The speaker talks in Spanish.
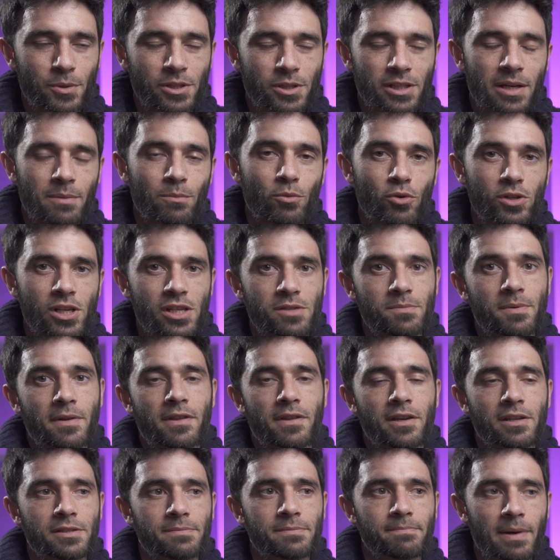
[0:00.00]
Pues que muchas
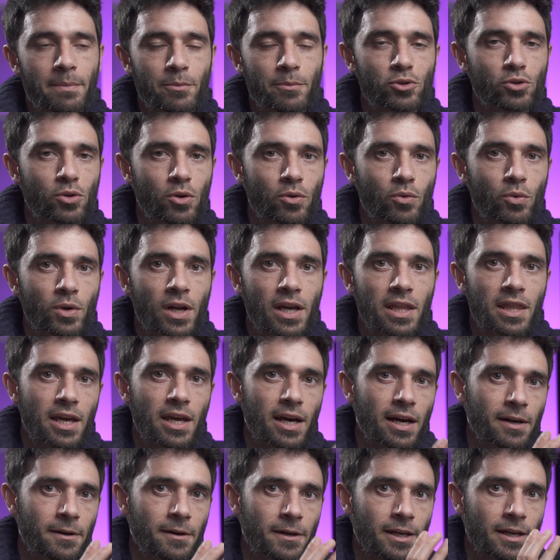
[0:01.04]
veces vamos con una
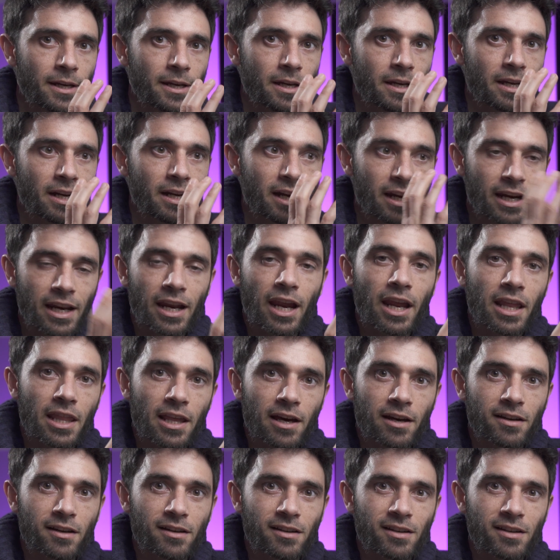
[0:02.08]
idea rígida,